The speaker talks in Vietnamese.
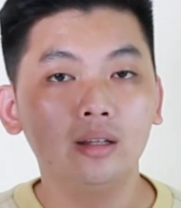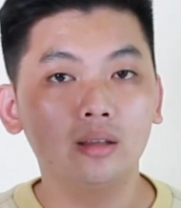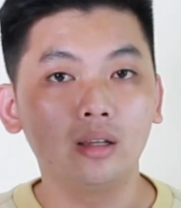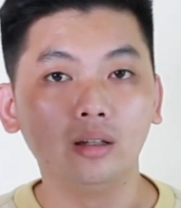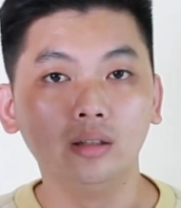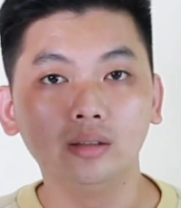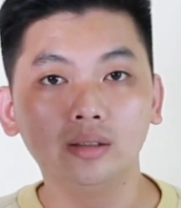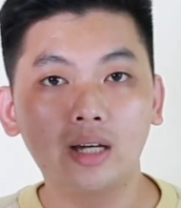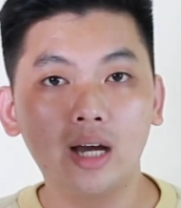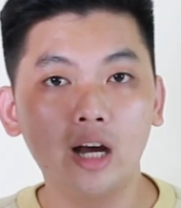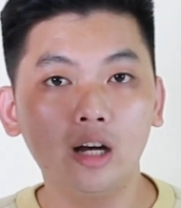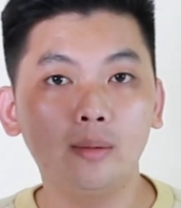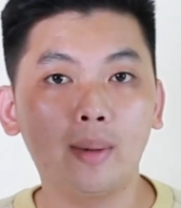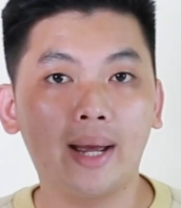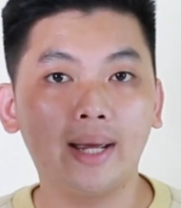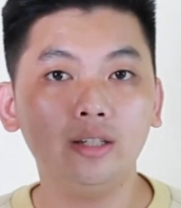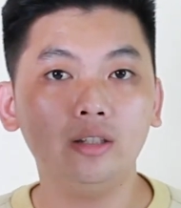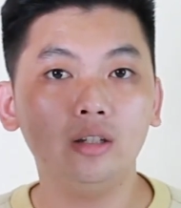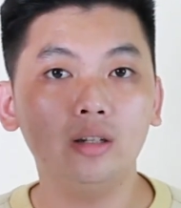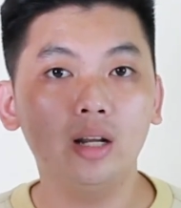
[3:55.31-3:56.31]
từ cơ
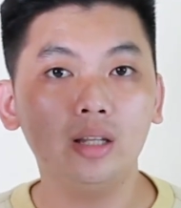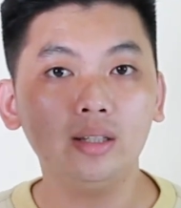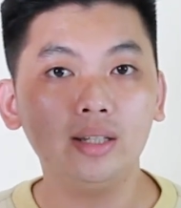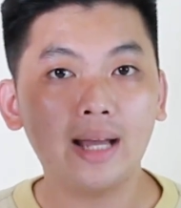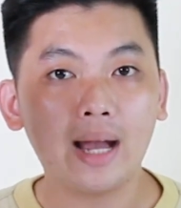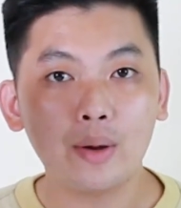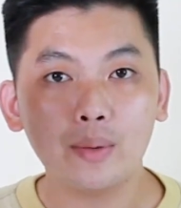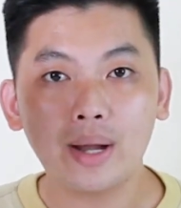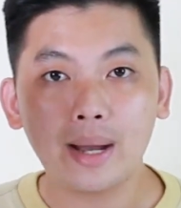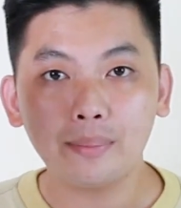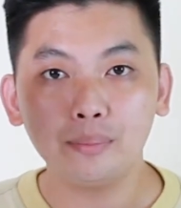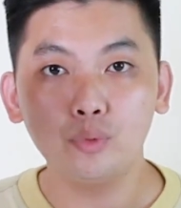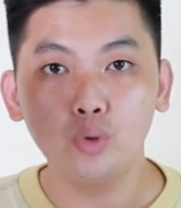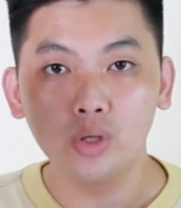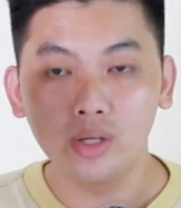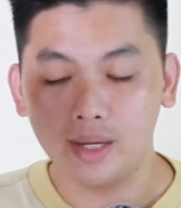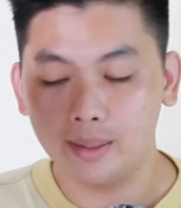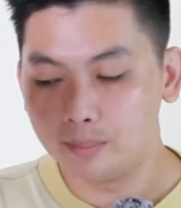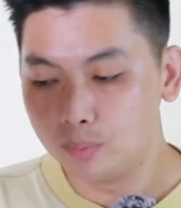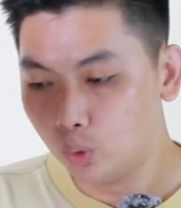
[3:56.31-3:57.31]
bản cho đến cao cấp
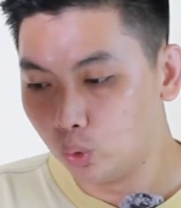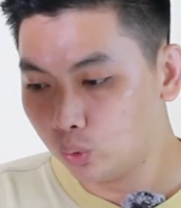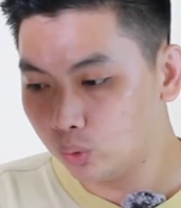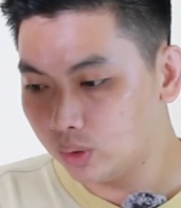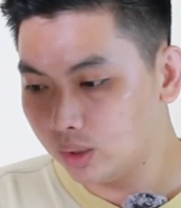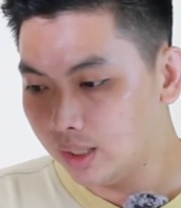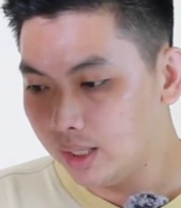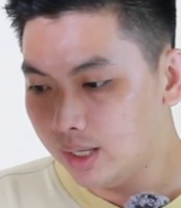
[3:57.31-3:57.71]
chuyên nghiệp luôn.